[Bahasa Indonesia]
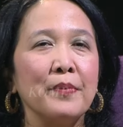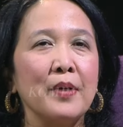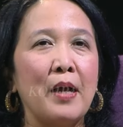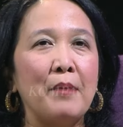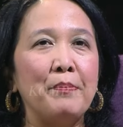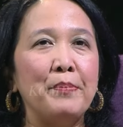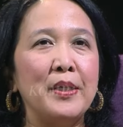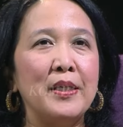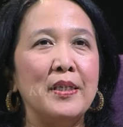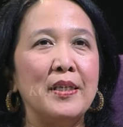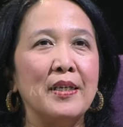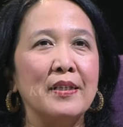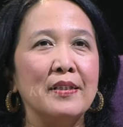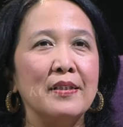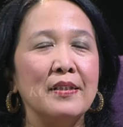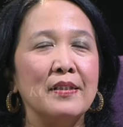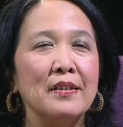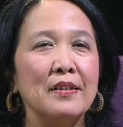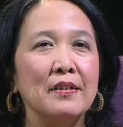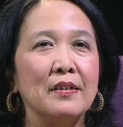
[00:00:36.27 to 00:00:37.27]
kabinet
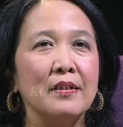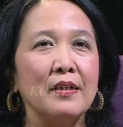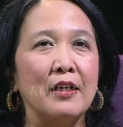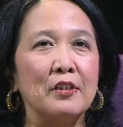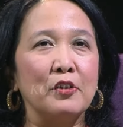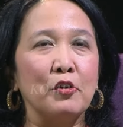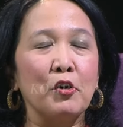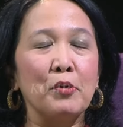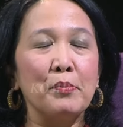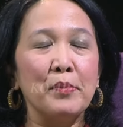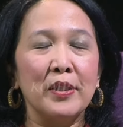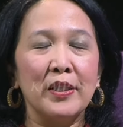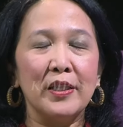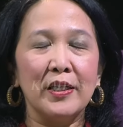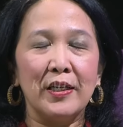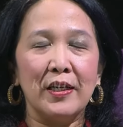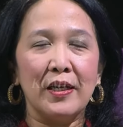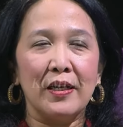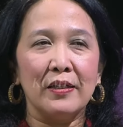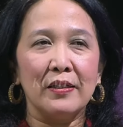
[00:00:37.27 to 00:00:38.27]
atau
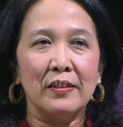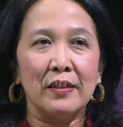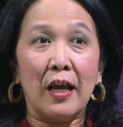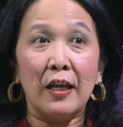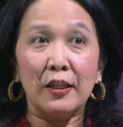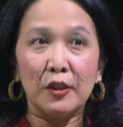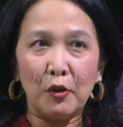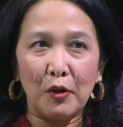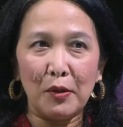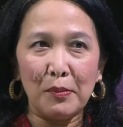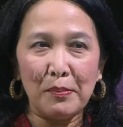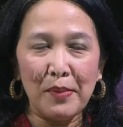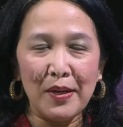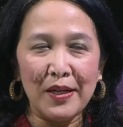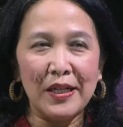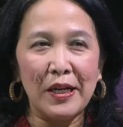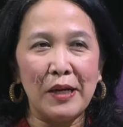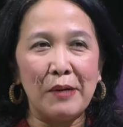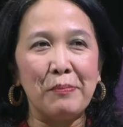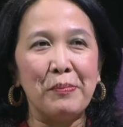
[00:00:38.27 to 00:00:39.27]
kementerian atau
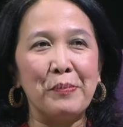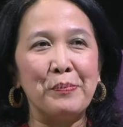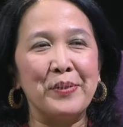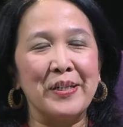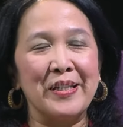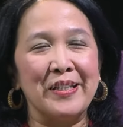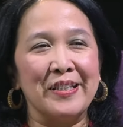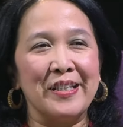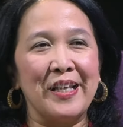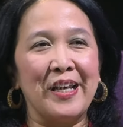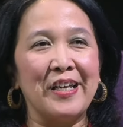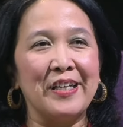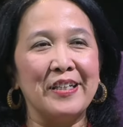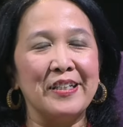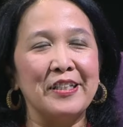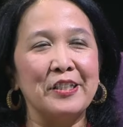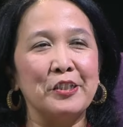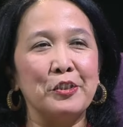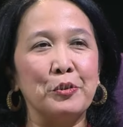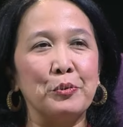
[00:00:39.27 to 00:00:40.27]
lembaga
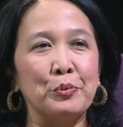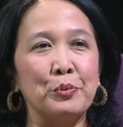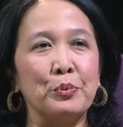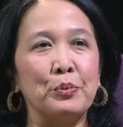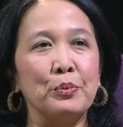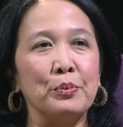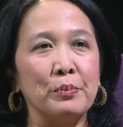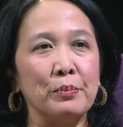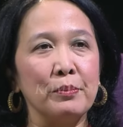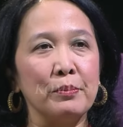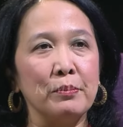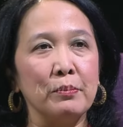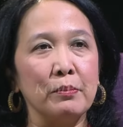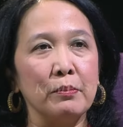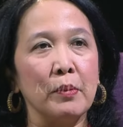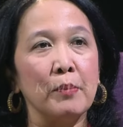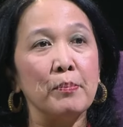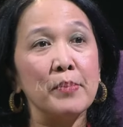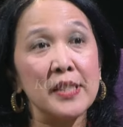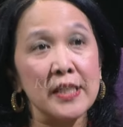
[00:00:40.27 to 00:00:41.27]
pemerintahan itu
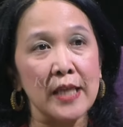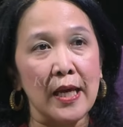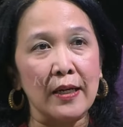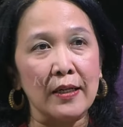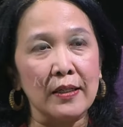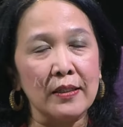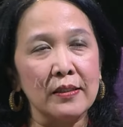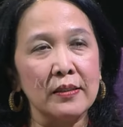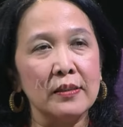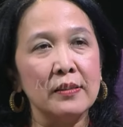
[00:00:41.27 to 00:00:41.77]
membesar,